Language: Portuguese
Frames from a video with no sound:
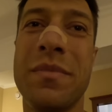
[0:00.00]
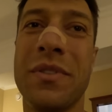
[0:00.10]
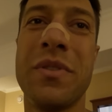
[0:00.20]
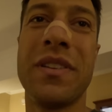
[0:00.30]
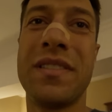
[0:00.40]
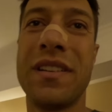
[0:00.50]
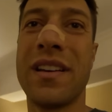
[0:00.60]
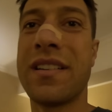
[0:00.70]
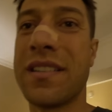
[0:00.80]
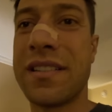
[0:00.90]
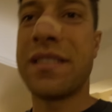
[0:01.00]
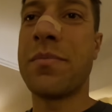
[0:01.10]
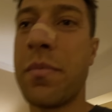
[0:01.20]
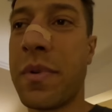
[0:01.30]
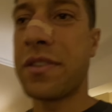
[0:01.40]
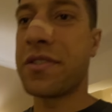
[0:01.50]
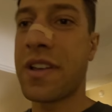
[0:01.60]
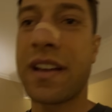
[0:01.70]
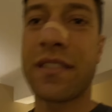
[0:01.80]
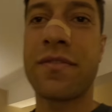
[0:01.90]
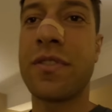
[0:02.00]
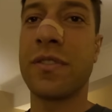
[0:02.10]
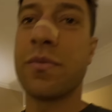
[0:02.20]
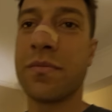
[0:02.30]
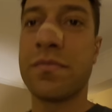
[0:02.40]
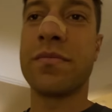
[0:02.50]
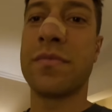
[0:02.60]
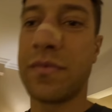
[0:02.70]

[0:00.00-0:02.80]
Mas eu desci na República Tcheca, fiz um,